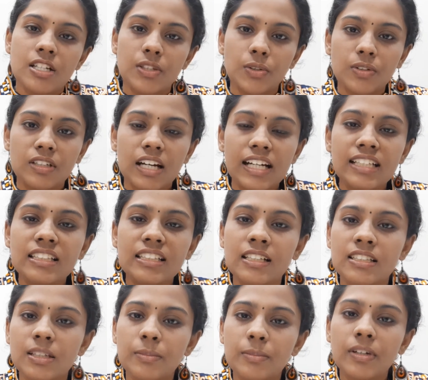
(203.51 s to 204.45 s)
ஸோ நைன்த்
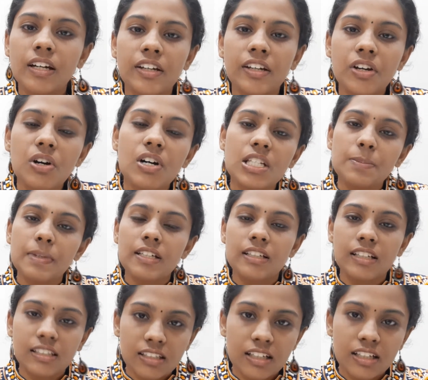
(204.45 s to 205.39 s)
டிசம்பர் அன்னைக்கு
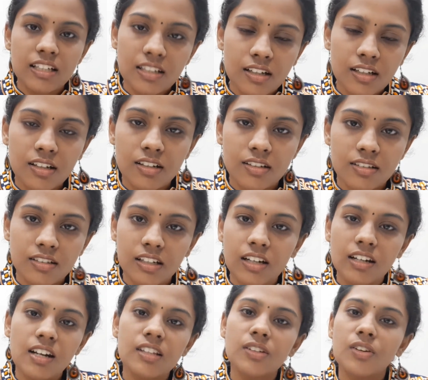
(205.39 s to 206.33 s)
ஹாஸ்பிட்டலில் இந்த
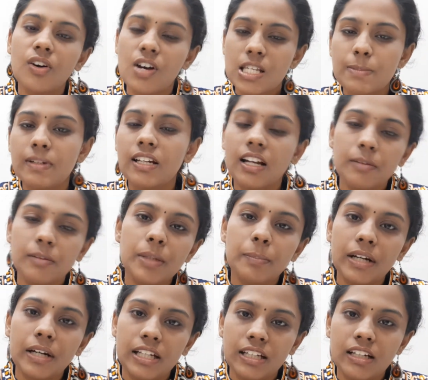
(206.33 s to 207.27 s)
நடந்தோட ஹாஸ்பிட்டலில்
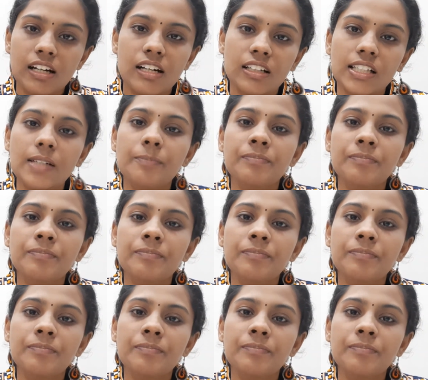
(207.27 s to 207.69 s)
அட்மிட் பண்ணியிருக்காங்க